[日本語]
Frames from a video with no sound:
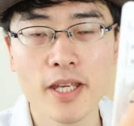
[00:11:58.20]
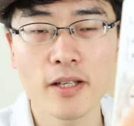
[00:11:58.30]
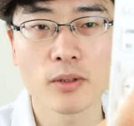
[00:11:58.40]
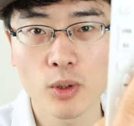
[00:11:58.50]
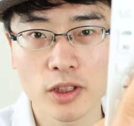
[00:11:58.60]

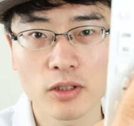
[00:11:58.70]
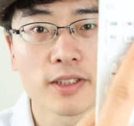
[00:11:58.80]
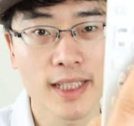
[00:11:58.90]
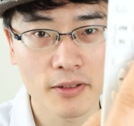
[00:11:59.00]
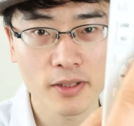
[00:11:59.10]
ビー を押すと
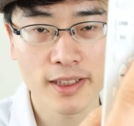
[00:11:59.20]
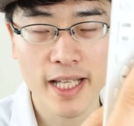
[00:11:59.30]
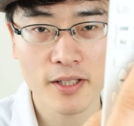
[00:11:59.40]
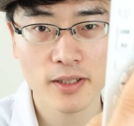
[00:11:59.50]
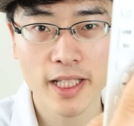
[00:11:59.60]
スタート地
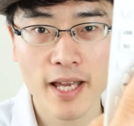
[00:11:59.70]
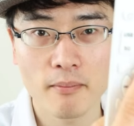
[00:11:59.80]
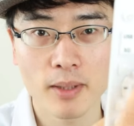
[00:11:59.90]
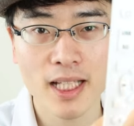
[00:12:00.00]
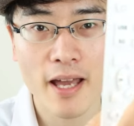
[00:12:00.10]
点、そし
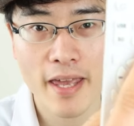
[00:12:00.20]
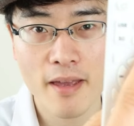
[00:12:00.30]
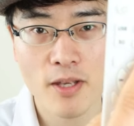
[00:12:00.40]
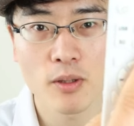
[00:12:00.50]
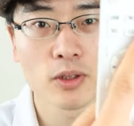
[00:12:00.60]
てまた
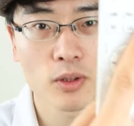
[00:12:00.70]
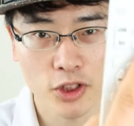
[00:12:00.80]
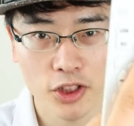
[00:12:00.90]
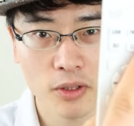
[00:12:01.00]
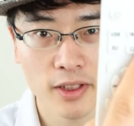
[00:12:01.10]
エービー を押すと
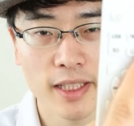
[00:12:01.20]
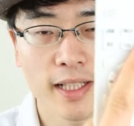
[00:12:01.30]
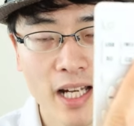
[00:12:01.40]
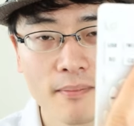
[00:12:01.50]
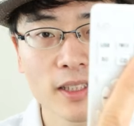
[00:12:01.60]
終了地点
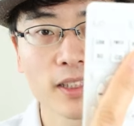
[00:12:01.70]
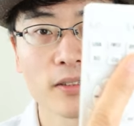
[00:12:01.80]
になりま